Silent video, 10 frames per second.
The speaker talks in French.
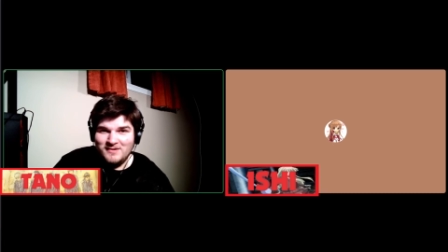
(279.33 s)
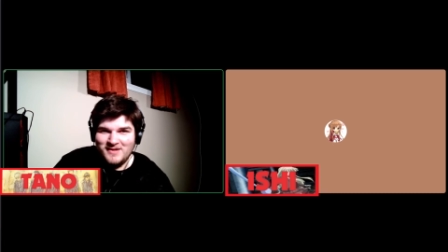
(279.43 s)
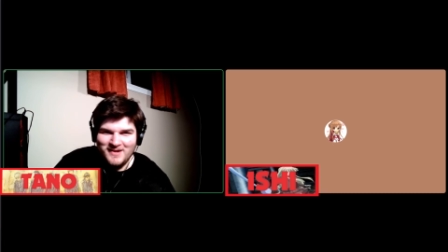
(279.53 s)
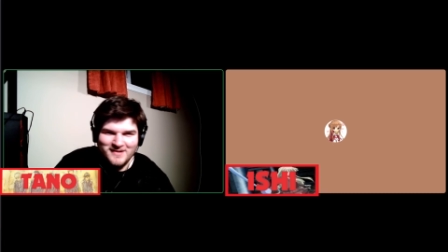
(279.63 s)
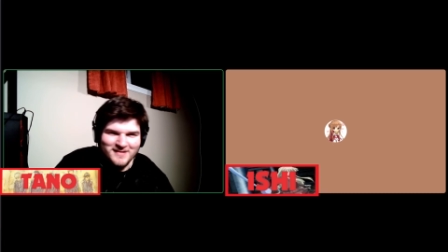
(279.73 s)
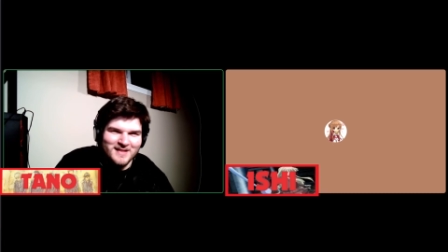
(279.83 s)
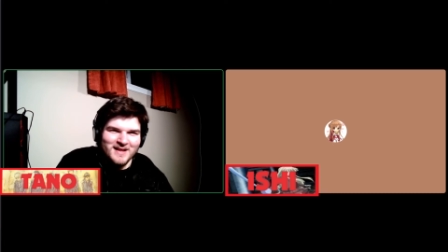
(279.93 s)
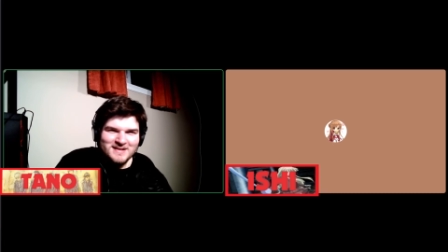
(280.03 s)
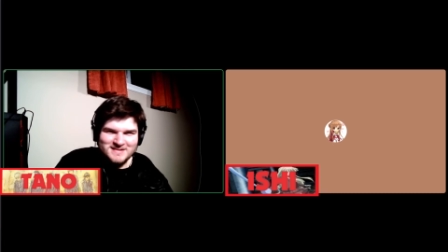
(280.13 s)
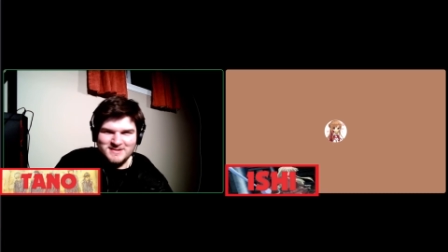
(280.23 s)
ok.
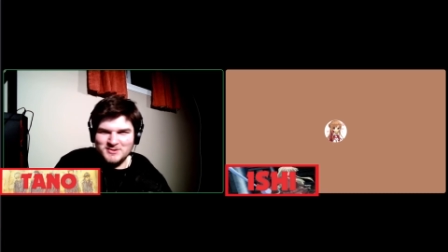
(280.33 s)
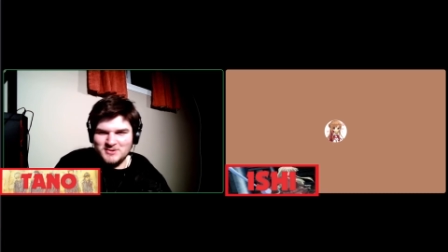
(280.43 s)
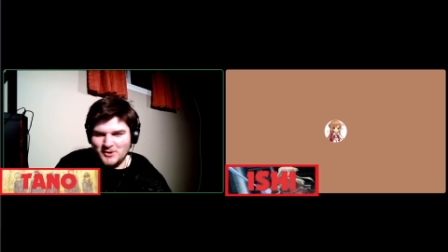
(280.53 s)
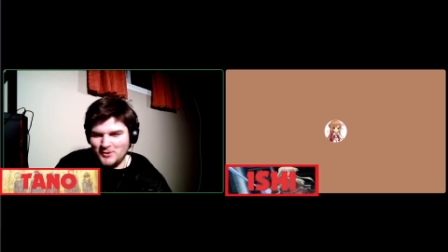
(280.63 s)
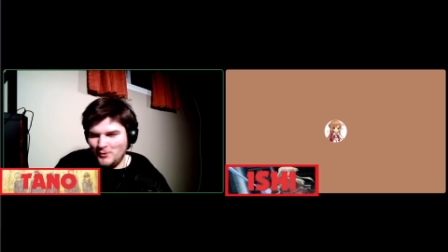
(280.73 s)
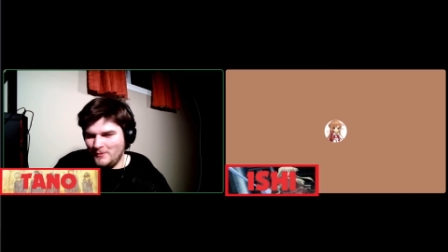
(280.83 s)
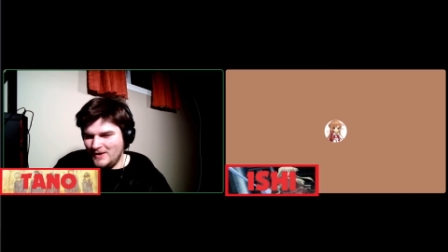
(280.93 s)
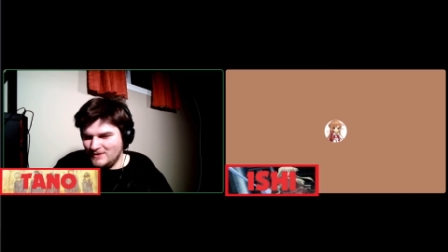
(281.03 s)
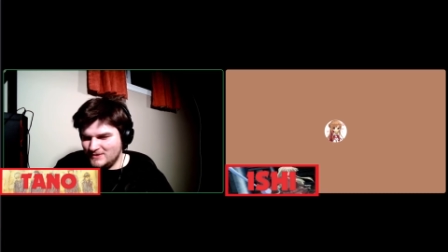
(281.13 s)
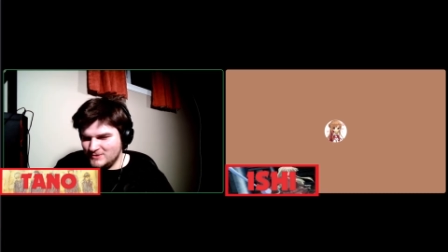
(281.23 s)
C'est juste un gros
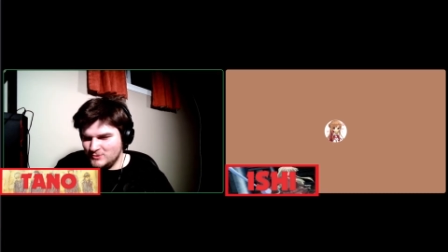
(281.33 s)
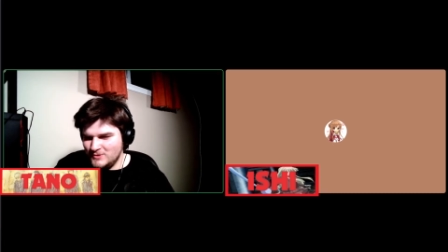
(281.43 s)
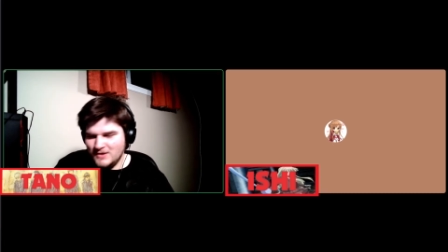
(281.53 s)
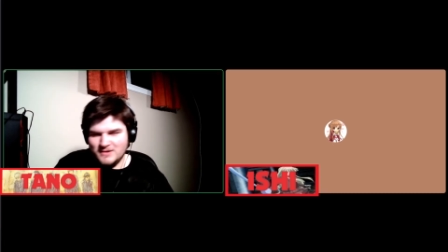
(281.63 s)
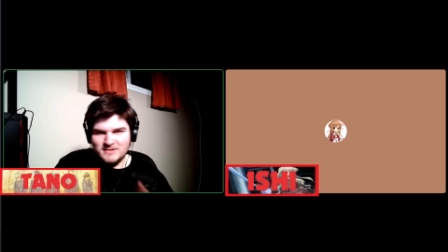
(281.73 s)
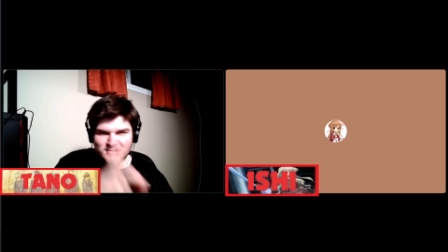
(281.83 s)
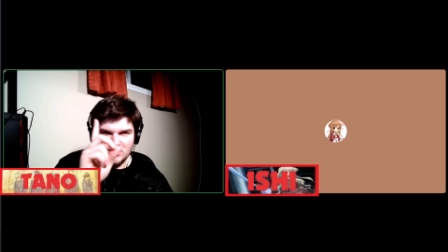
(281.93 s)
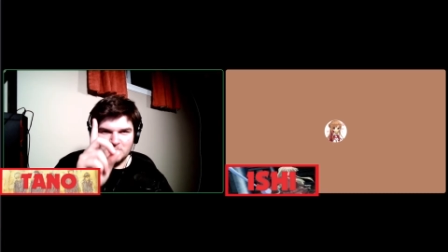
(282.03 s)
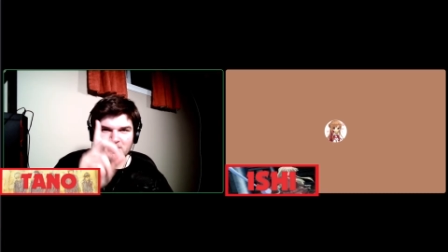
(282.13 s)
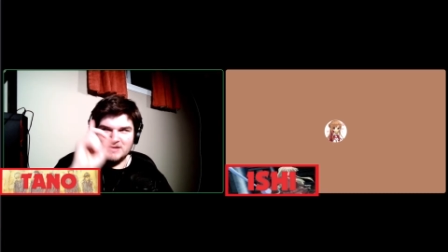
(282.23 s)
malentendu. C'est ce que
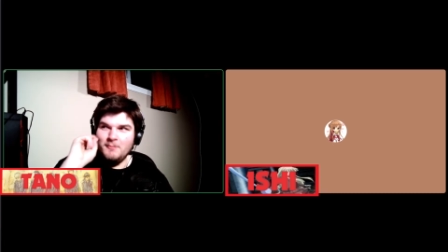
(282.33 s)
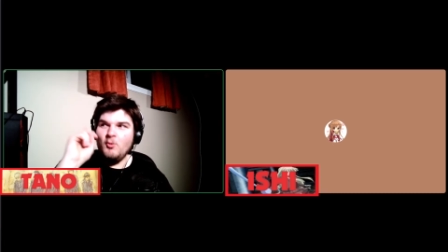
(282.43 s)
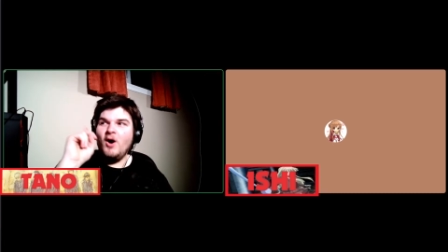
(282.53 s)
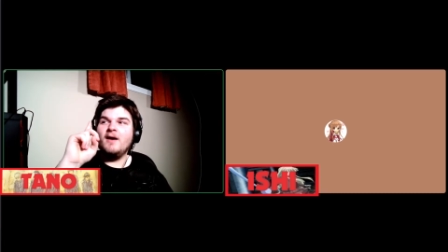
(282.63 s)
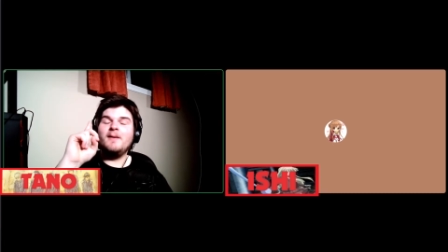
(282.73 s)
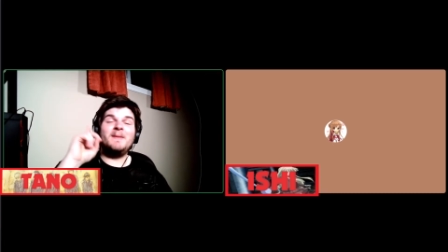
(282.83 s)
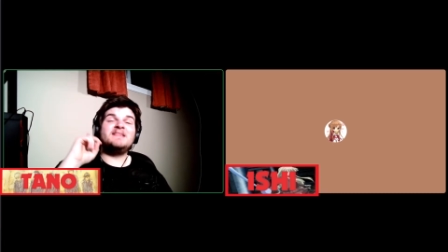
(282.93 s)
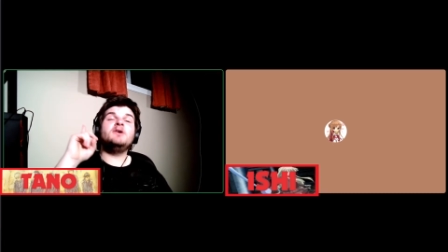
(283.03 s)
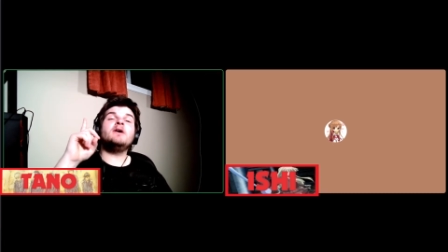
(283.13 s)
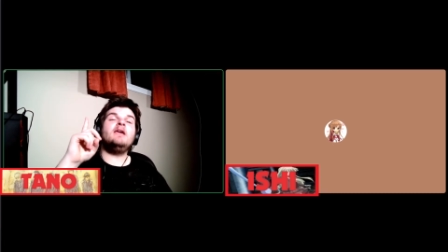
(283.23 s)
je pense. Et moi, ma
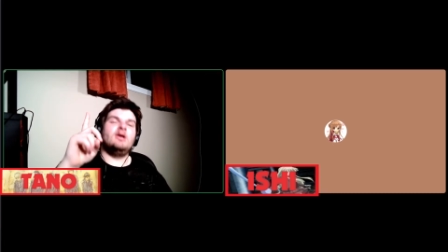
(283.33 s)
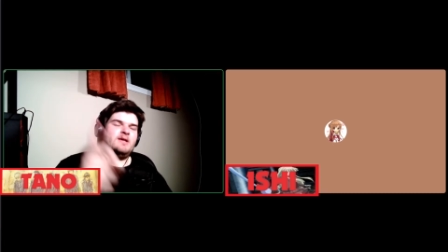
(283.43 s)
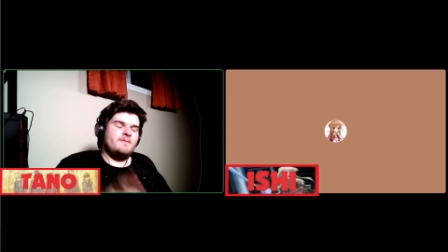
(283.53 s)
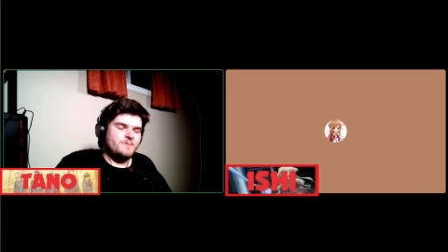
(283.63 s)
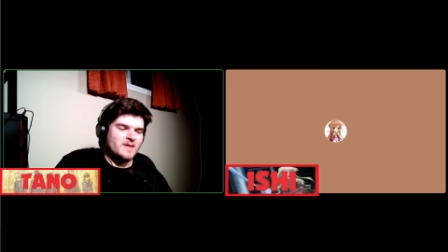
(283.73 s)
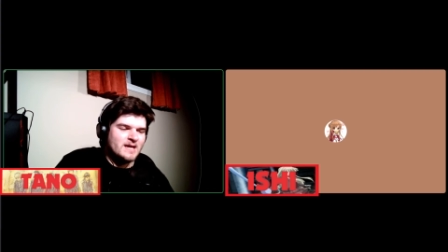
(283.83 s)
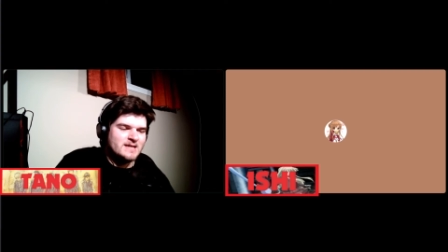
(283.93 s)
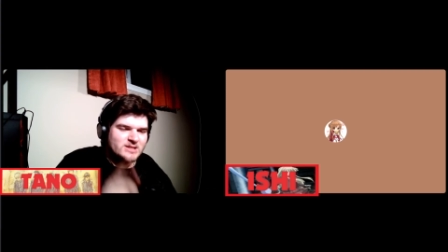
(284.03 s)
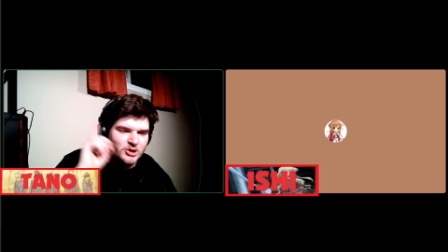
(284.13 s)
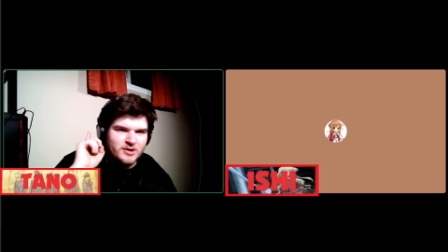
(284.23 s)
théorie, ok,
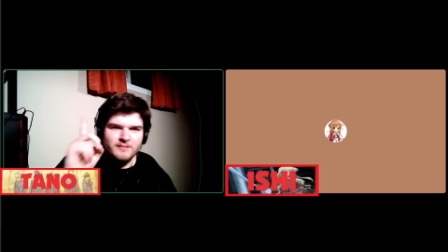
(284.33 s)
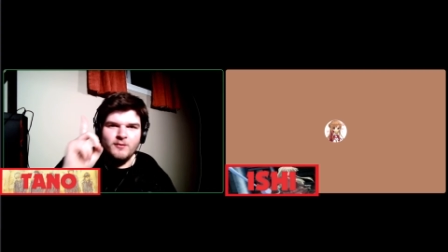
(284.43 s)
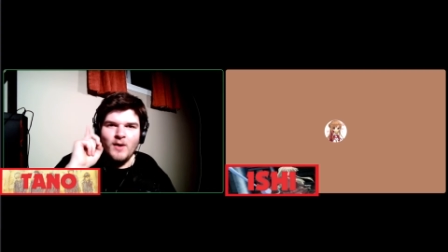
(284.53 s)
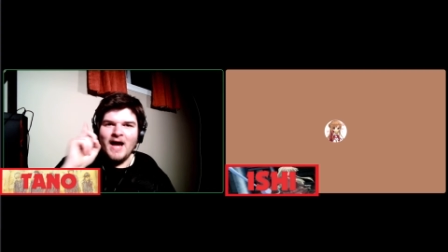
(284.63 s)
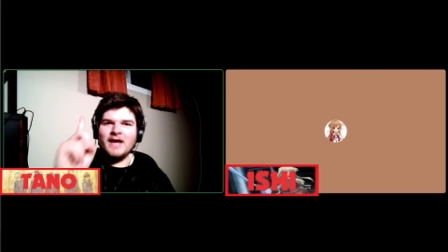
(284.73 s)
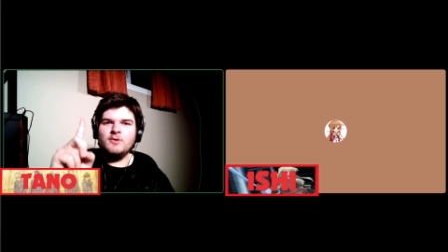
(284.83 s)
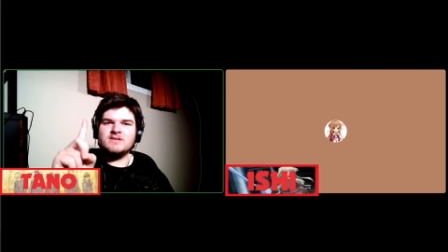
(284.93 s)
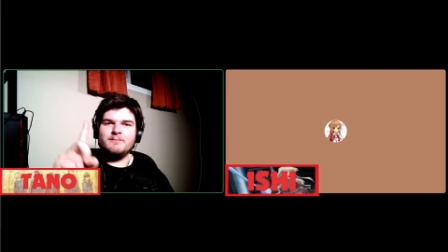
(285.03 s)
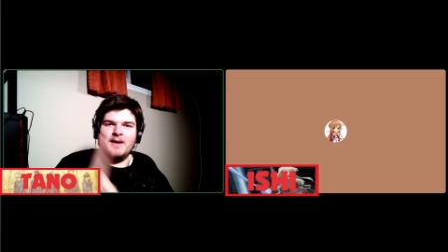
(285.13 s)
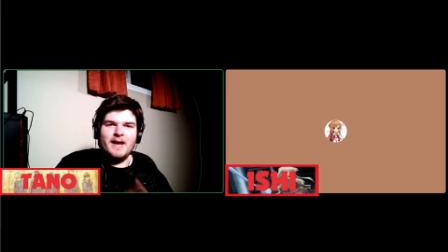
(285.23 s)
c'est que dans le fond, aryu
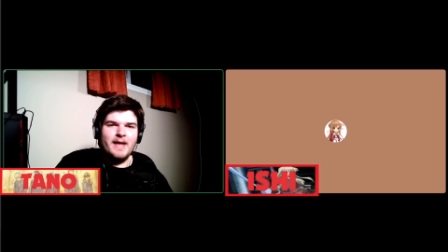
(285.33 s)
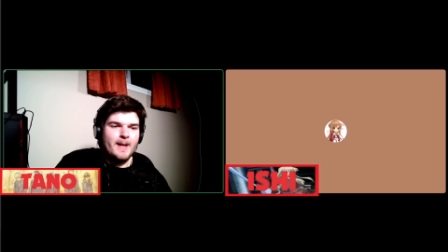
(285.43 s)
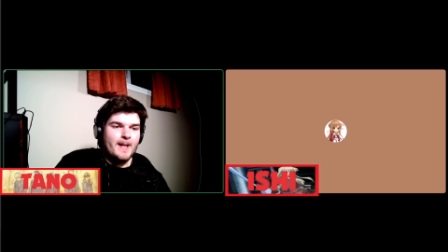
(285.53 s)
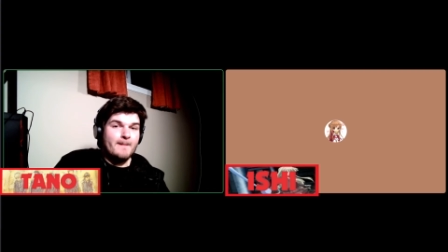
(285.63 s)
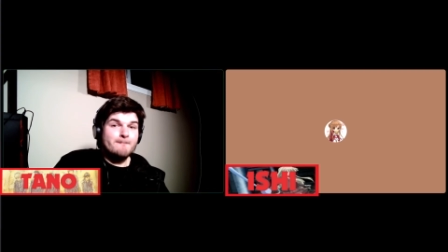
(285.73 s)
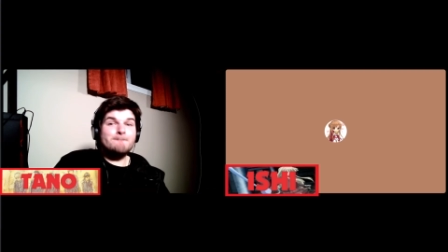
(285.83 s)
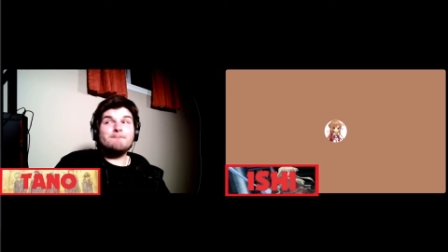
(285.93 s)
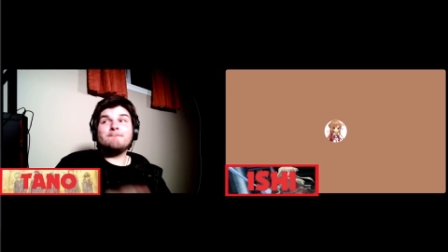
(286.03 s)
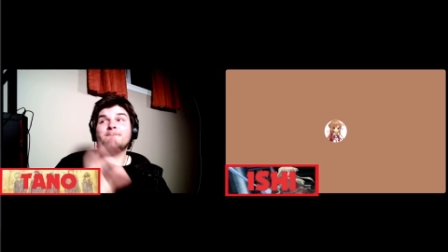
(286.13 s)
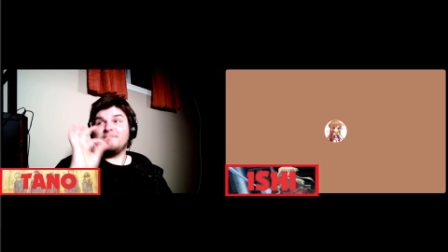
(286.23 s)
Senpai,
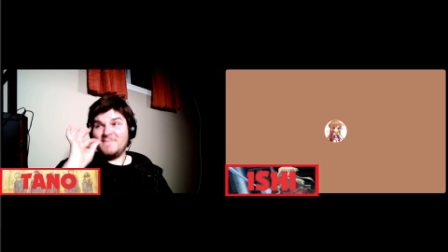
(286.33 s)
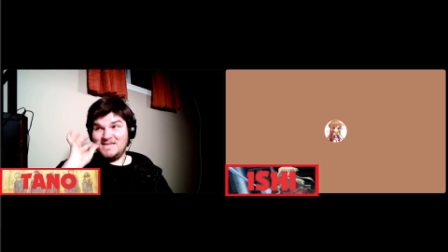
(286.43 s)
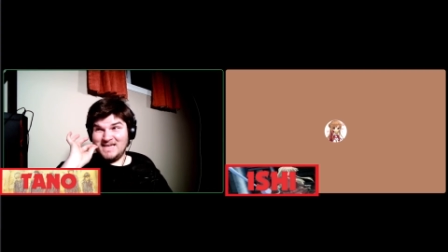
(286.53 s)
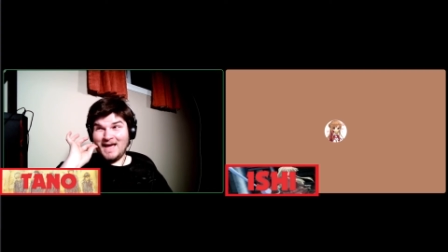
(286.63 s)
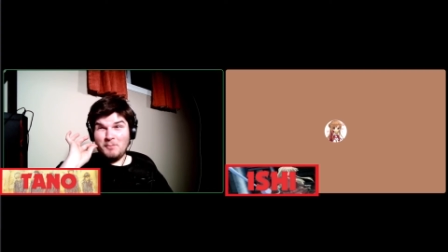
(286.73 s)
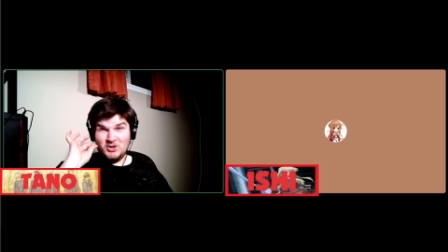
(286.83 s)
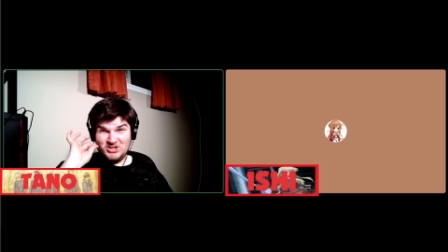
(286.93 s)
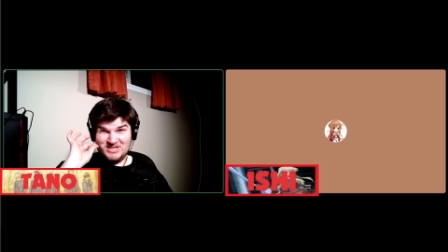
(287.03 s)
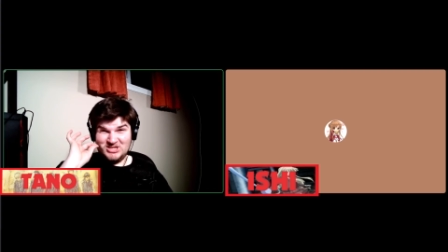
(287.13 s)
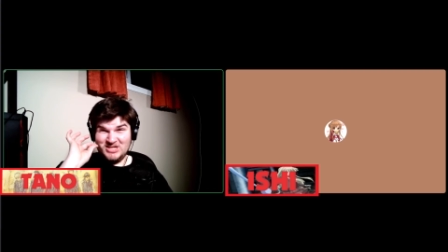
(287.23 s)
il s'est rapproché
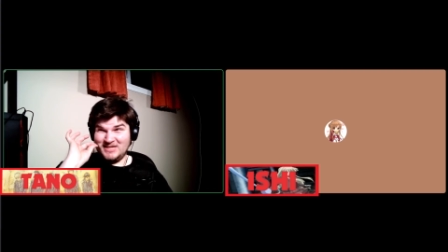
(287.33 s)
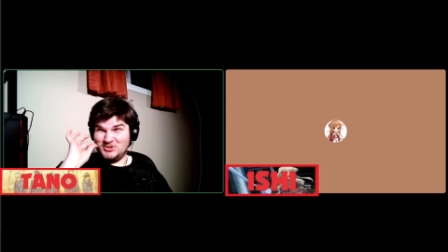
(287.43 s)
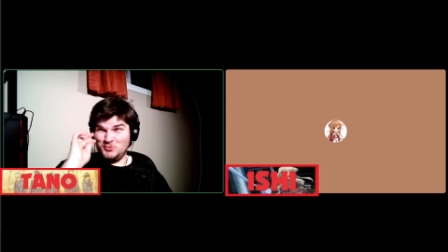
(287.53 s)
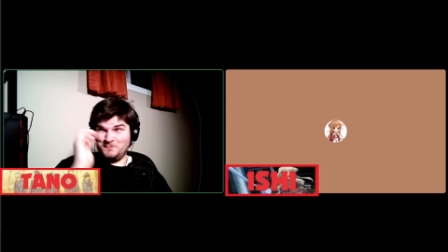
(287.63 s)
de Shinatsu